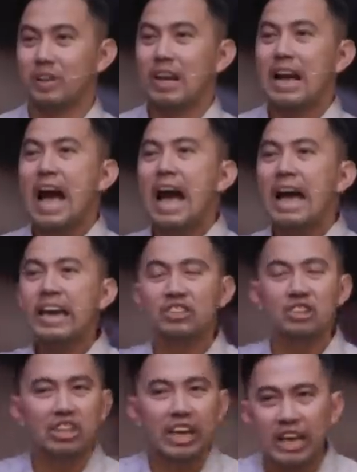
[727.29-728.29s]
Kahit
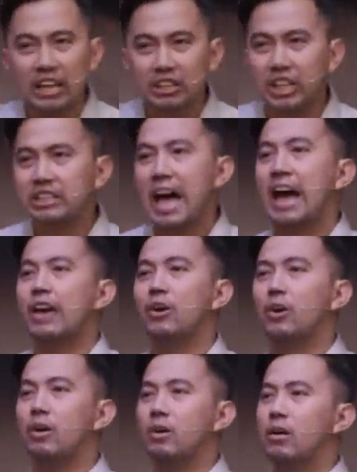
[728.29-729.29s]
guilty
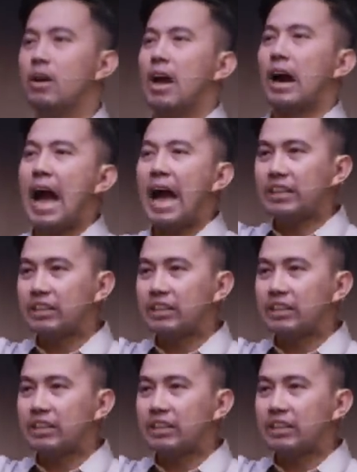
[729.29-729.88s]
tayo, kahit